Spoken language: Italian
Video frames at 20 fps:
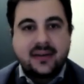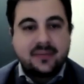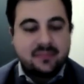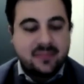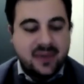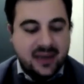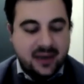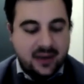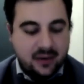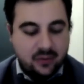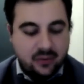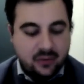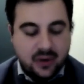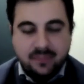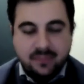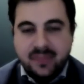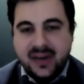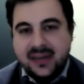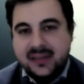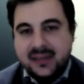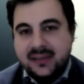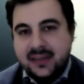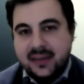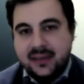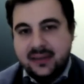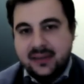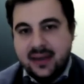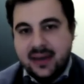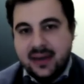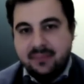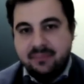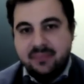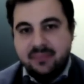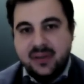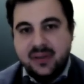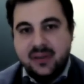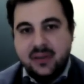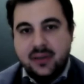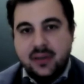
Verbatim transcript: Beh, allora, per le start-up